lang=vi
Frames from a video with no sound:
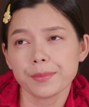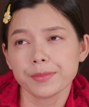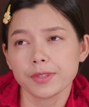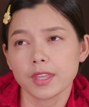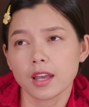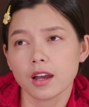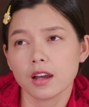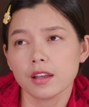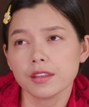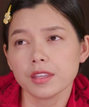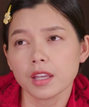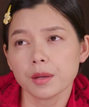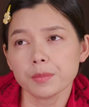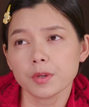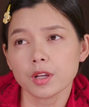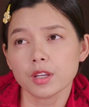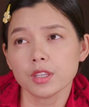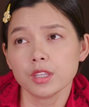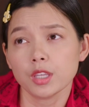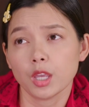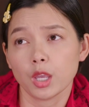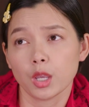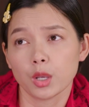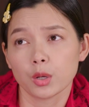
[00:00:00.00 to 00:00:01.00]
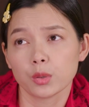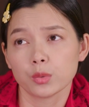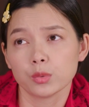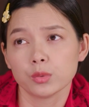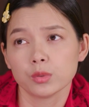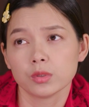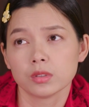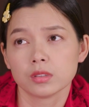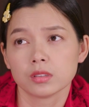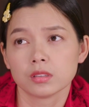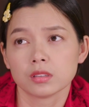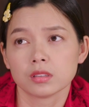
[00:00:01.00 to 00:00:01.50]
thấy em chơi với nhóm đó
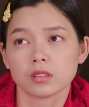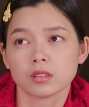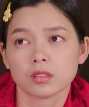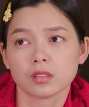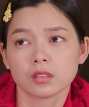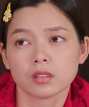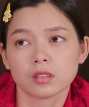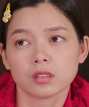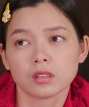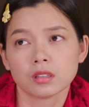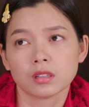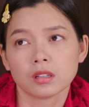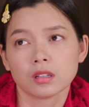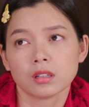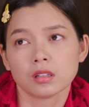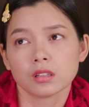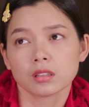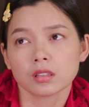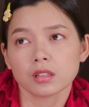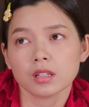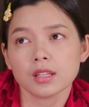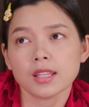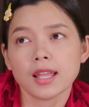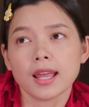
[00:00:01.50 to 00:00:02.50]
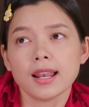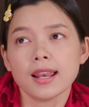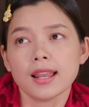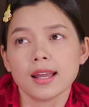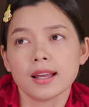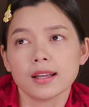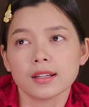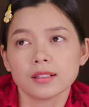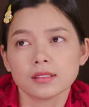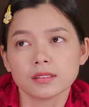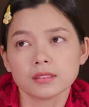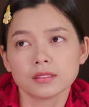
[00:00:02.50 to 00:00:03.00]
nhiều Có thể
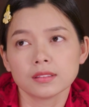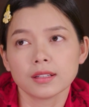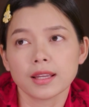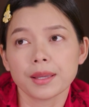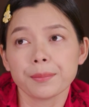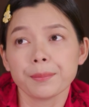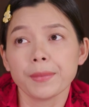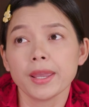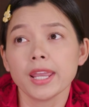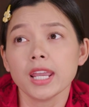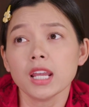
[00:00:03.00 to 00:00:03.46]
là em